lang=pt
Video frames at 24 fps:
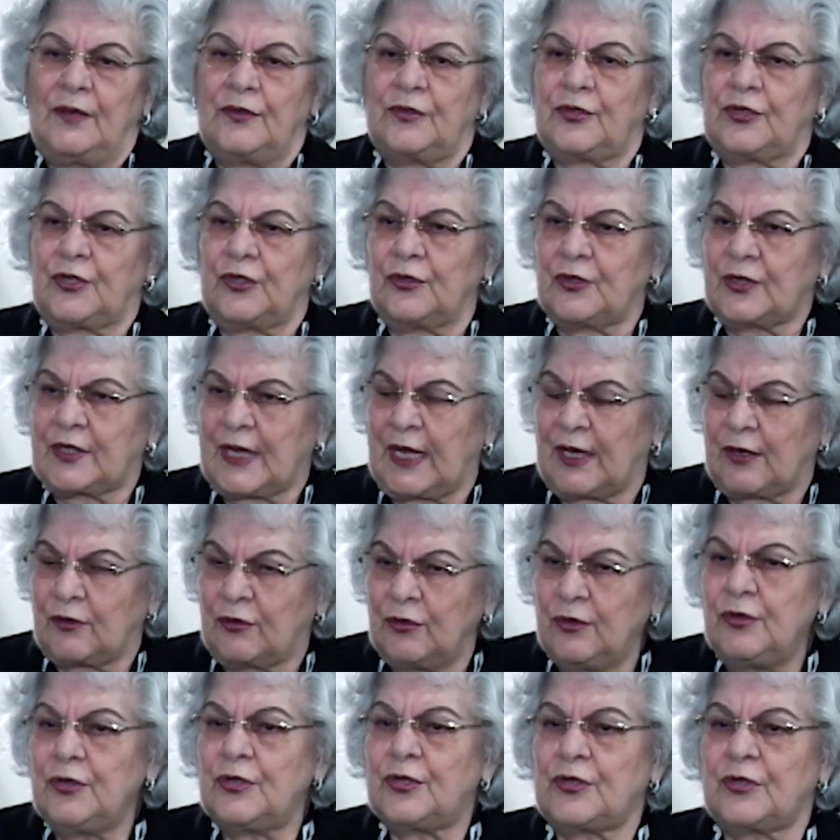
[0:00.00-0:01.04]
os seus
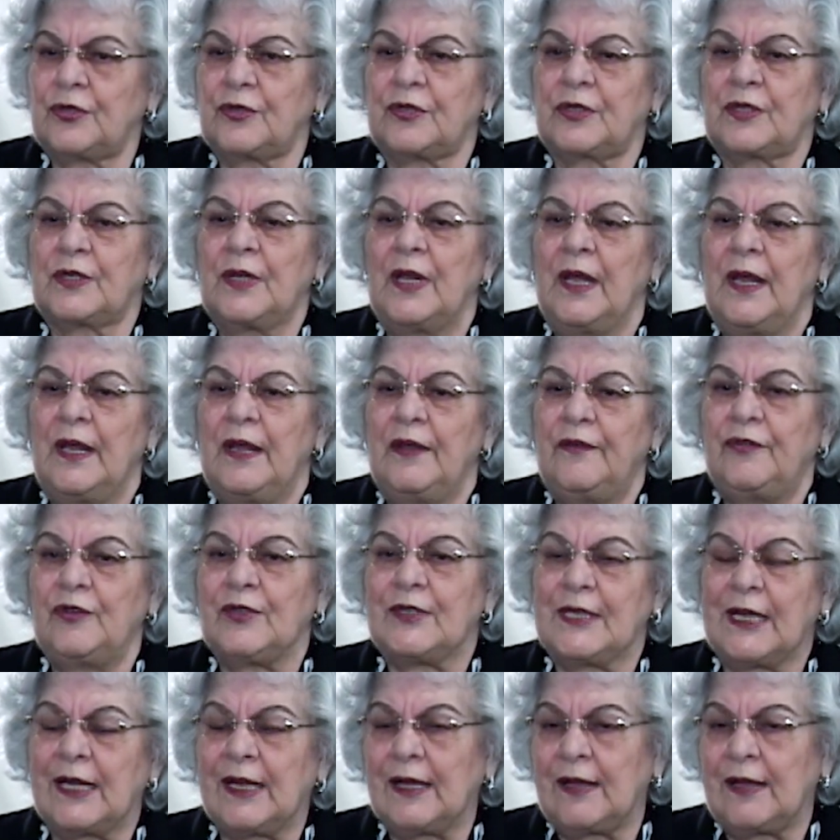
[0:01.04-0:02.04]
recursos, você